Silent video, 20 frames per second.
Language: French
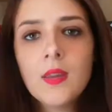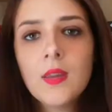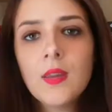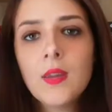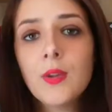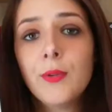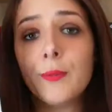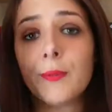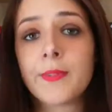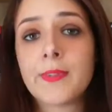
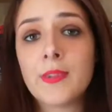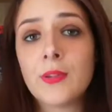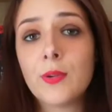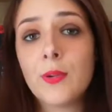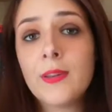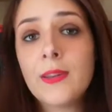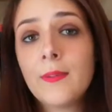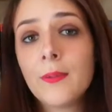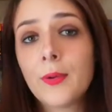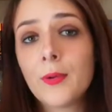Donc, c'est deux
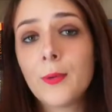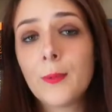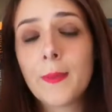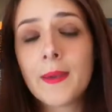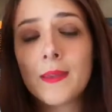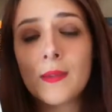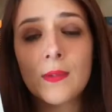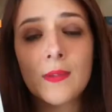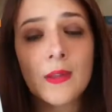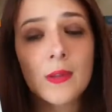livres de
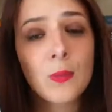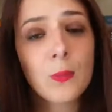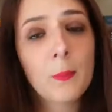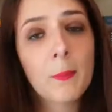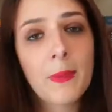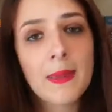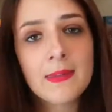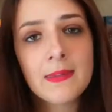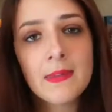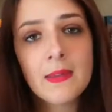présentation
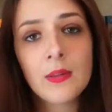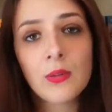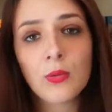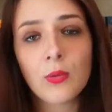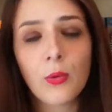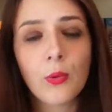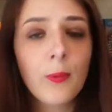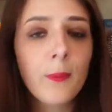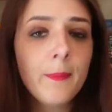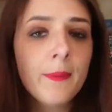basiques
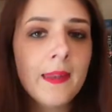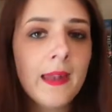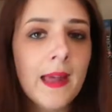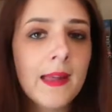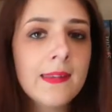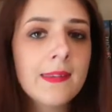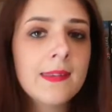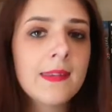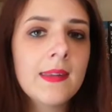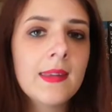sur le
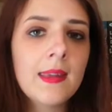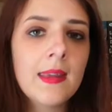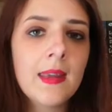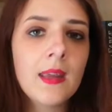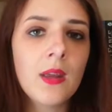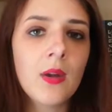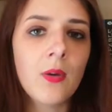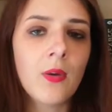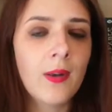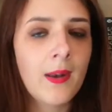pilate
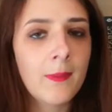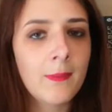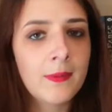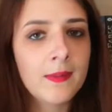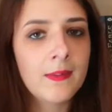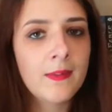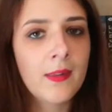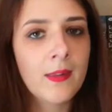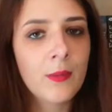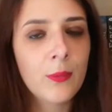et euh, la
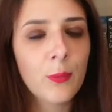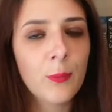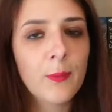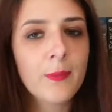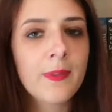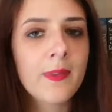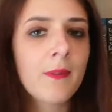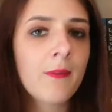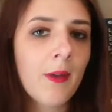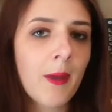méditation.
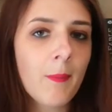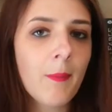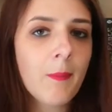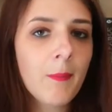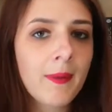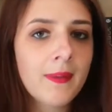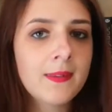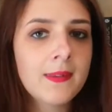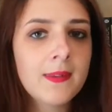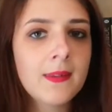C'est vraiment
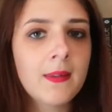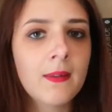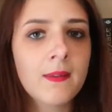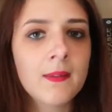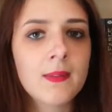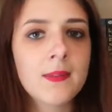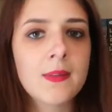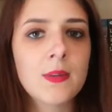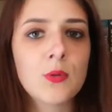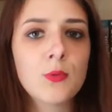basique, hein.
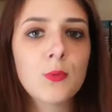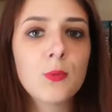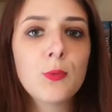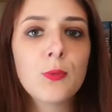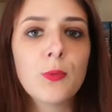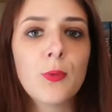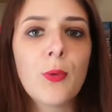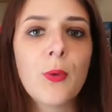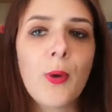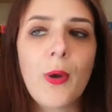c'est
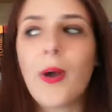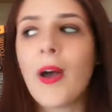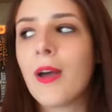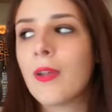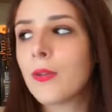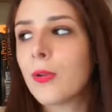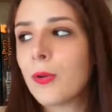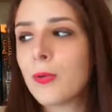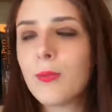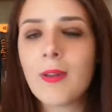juste euh,
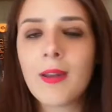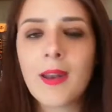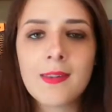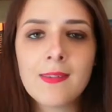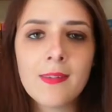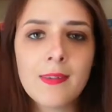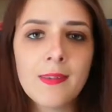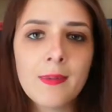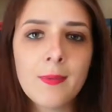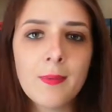introduire la
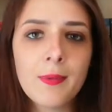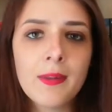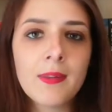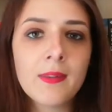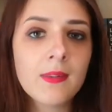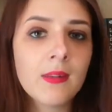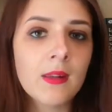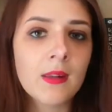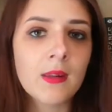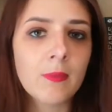
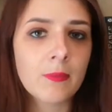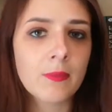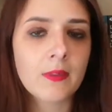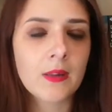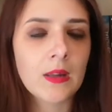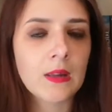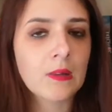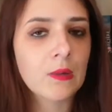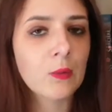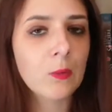discipline et
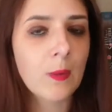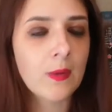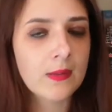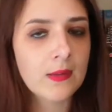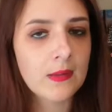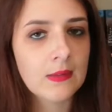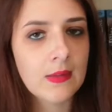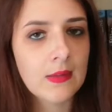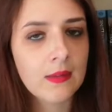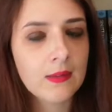montrer deux trois
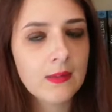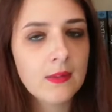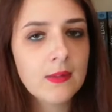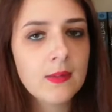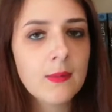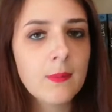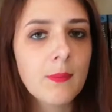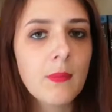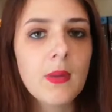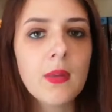
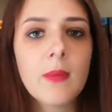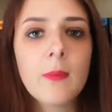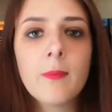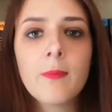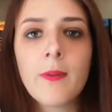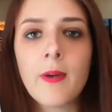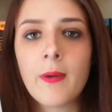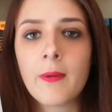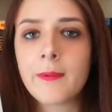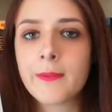exercices. Mais
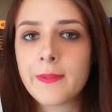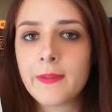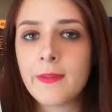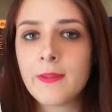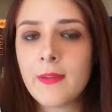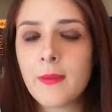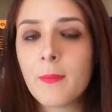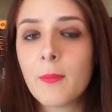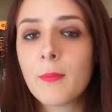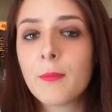
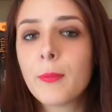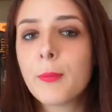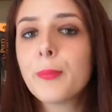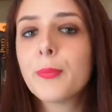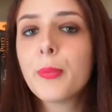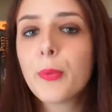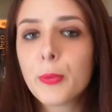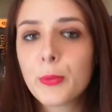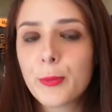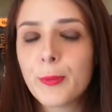si jamais on veut
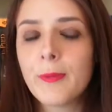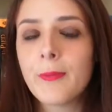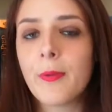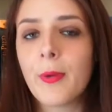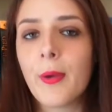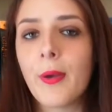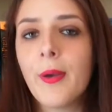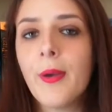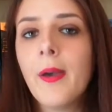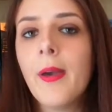
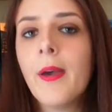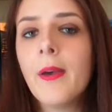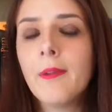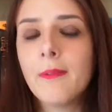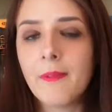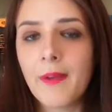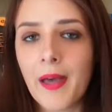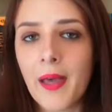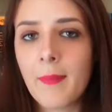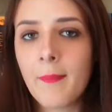poursuivre
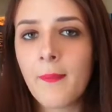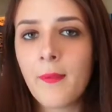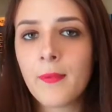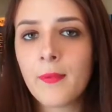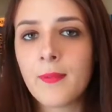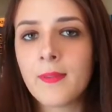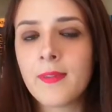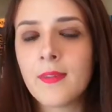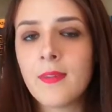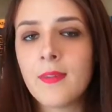vraiment
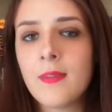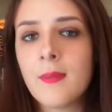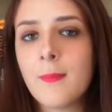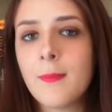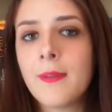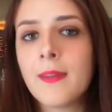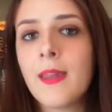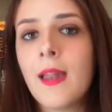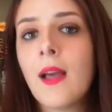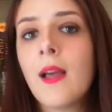dans ces
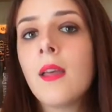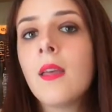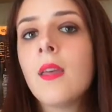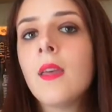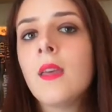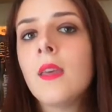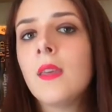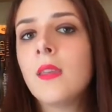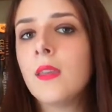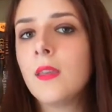disciplines-là,
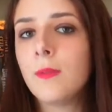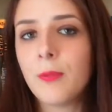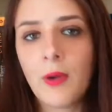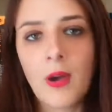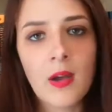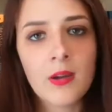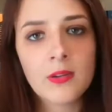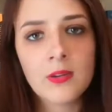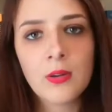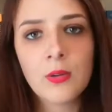il
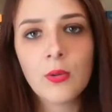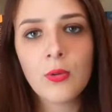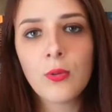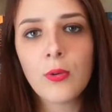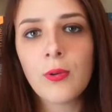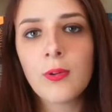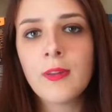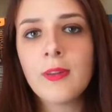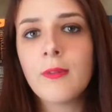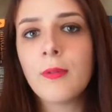faudra acheter
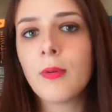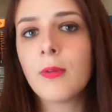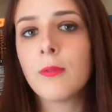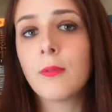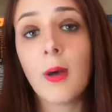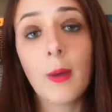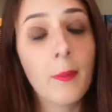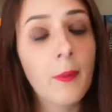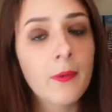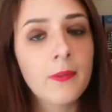d'autres livres,
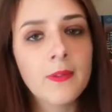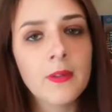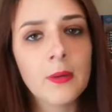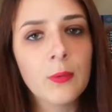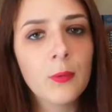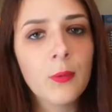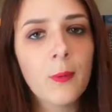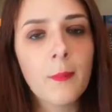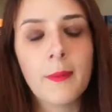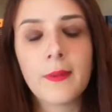voire prendre des
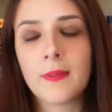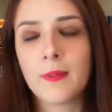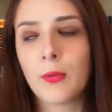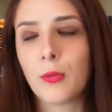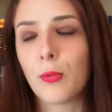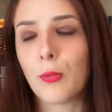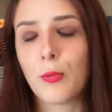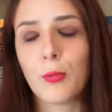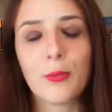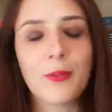cours parce
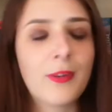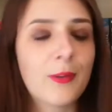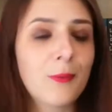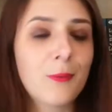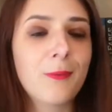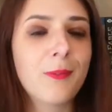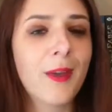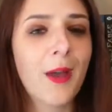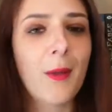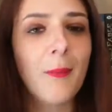que ça
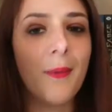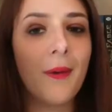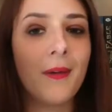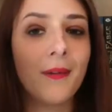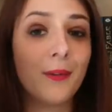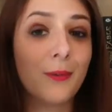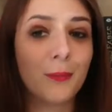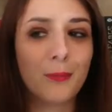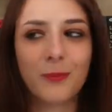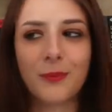suffira pas.
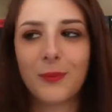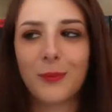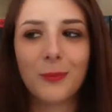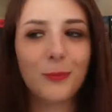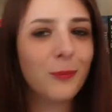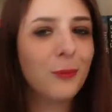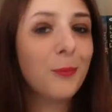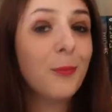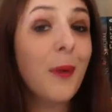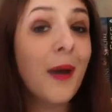Hein. Ils,
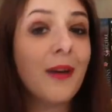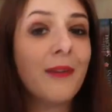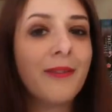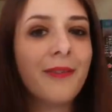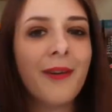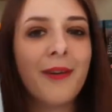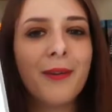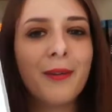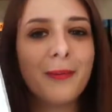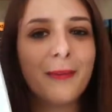sont, super
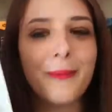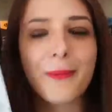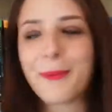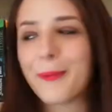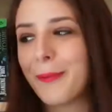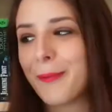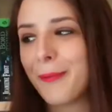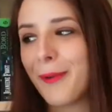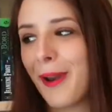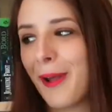fins,
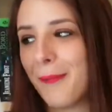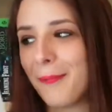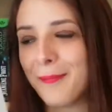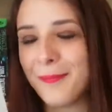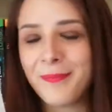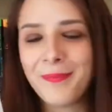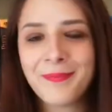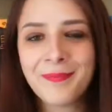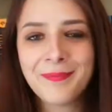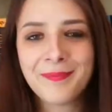donc voilà.
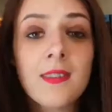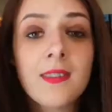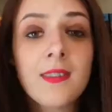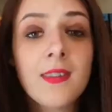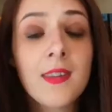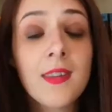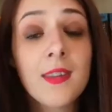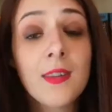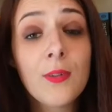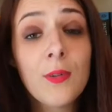
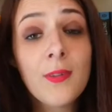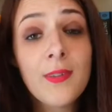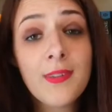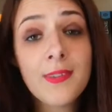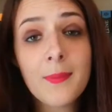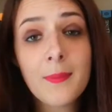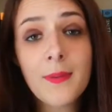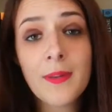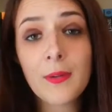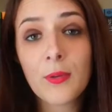C'est deux
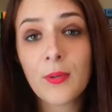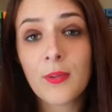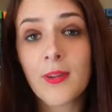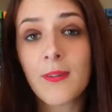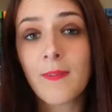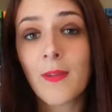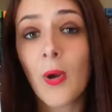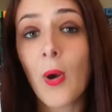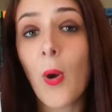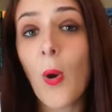disciplines que
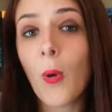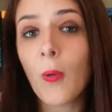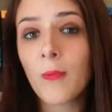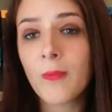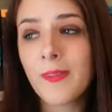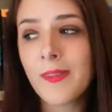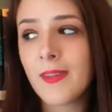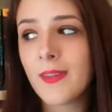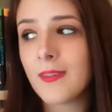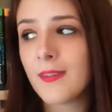j'avais
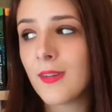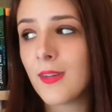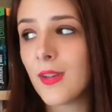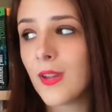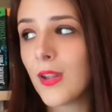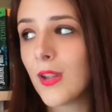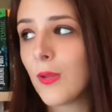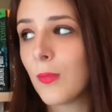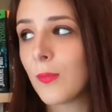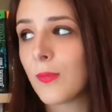envie
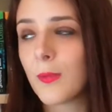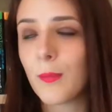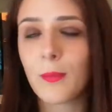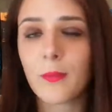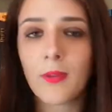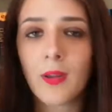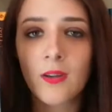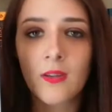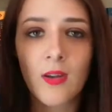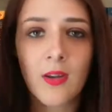d'essayer, donc c'est pour
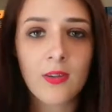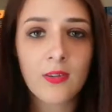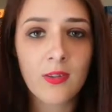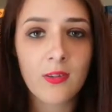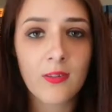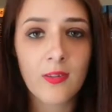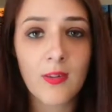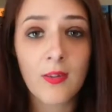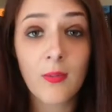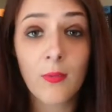ça que j'ai acheté
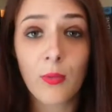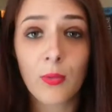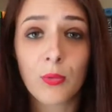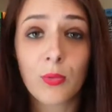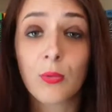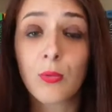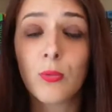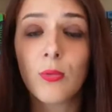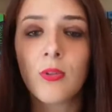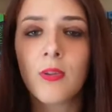ces livres,
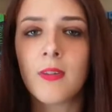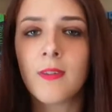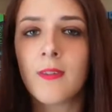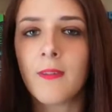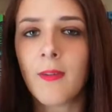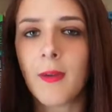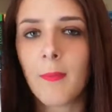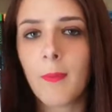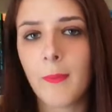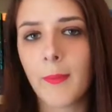surtout que je les ai
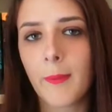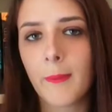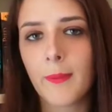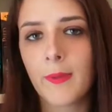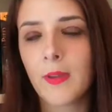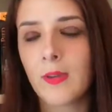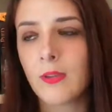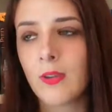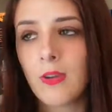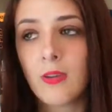vraiment pas
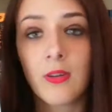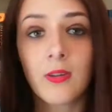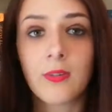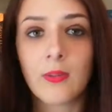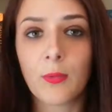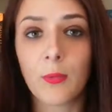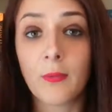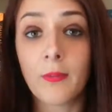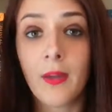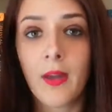payés cher, je les ai
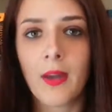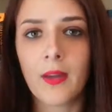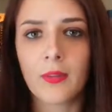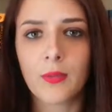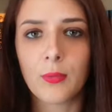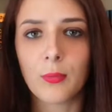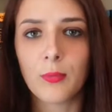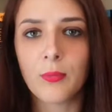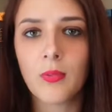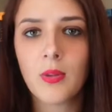trouvés à
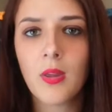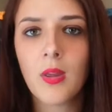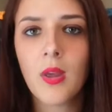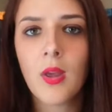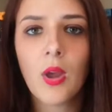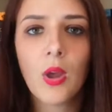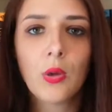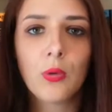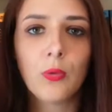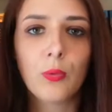Action.
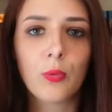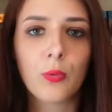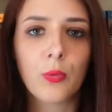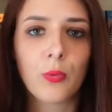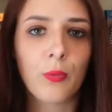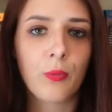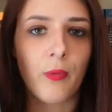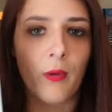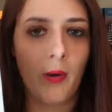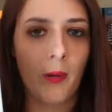Donc
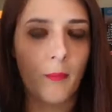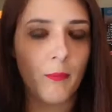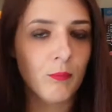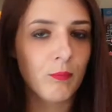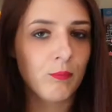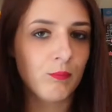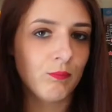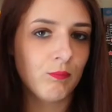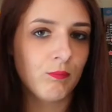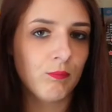euh, voilà,
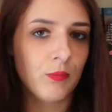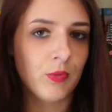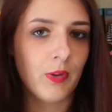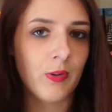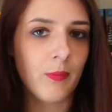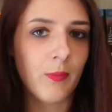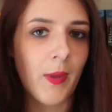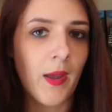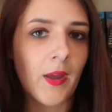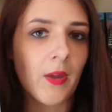
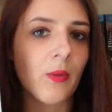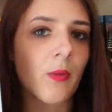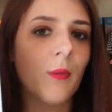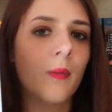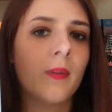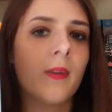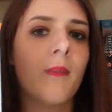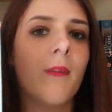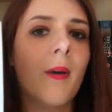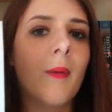j'espère que
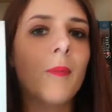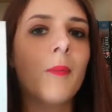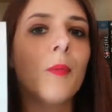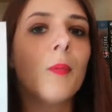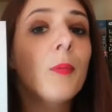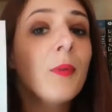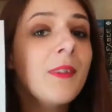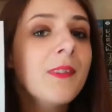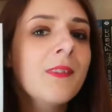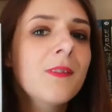ça va me
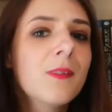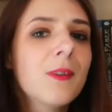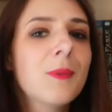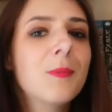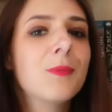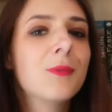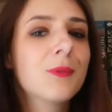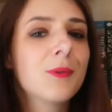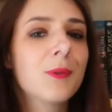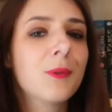motiver
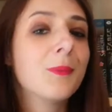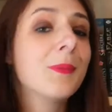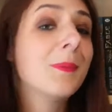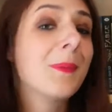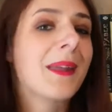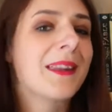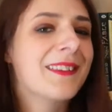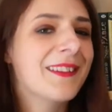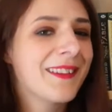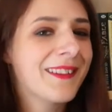pour euh, m'y
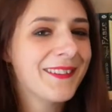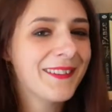mettre.